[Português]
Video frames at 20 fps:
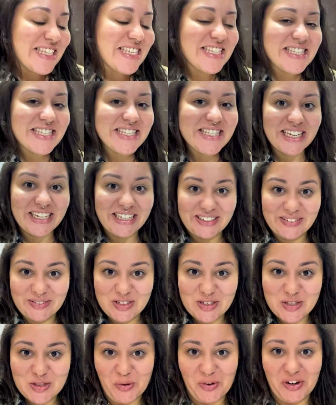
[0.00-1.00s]
Sim,
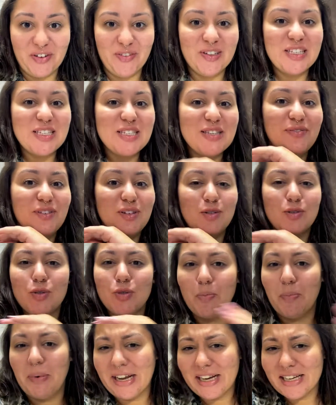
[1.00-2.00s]
estou gravando esse vídeo
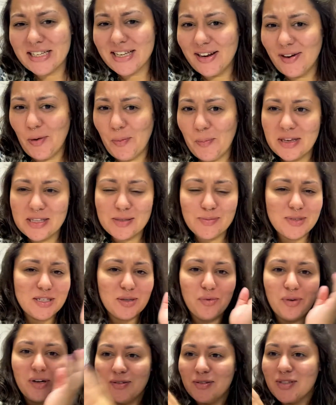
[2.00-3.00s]
super caseirão mesmo,
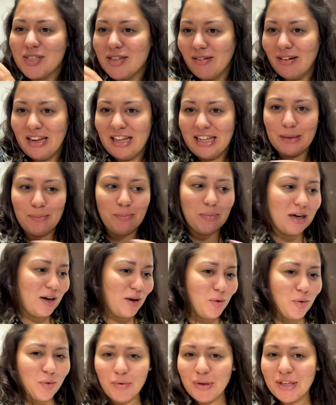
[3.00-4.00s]
segurando o celular na mão e